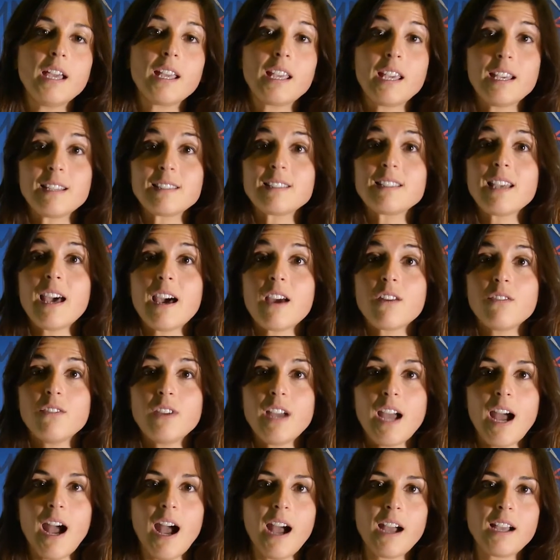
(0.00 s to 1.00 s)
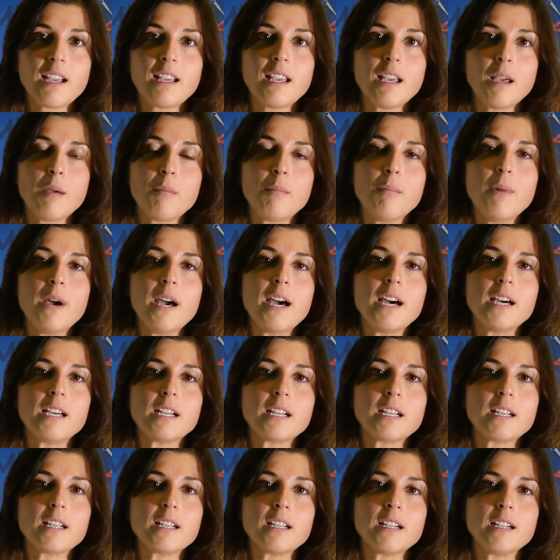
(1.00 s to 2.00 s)
che serve anche
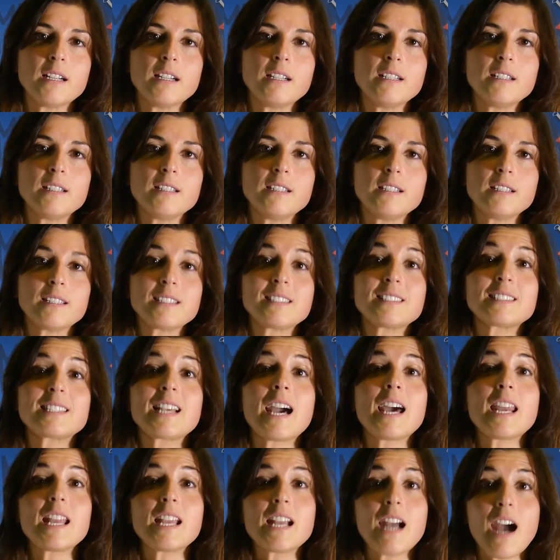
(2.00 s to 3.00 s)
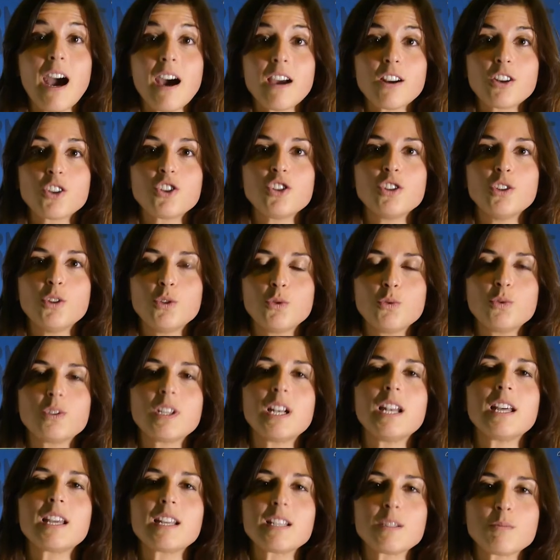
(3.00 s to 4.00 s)
per eh, scaricarci di
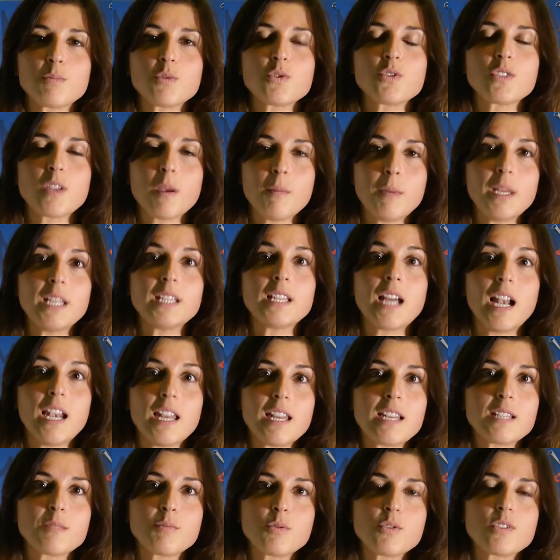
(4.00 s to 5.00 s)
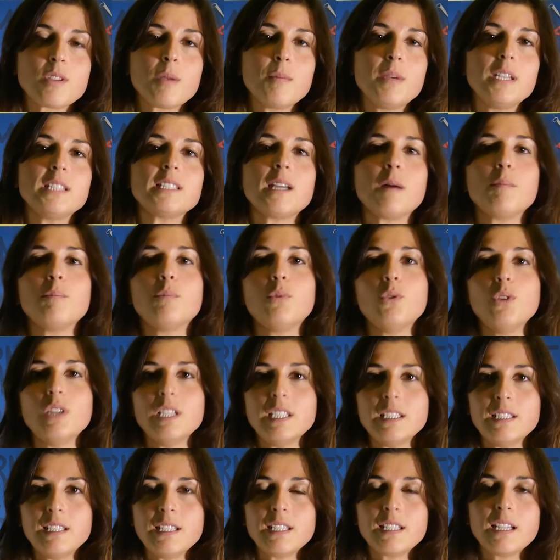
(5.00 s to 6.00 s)
tutte le responsabilità, le responsabilità
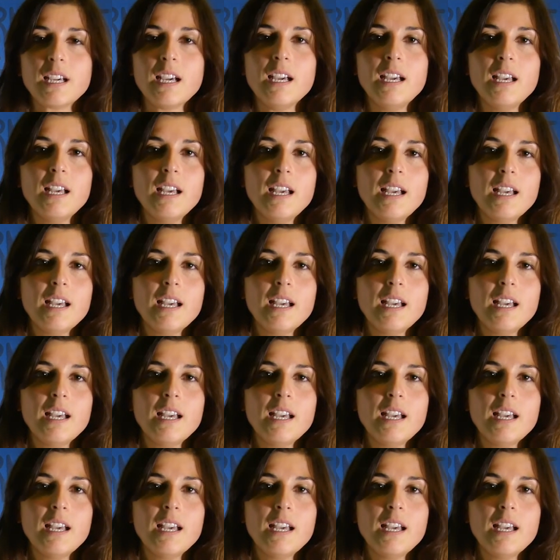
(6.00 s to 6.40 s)
politiche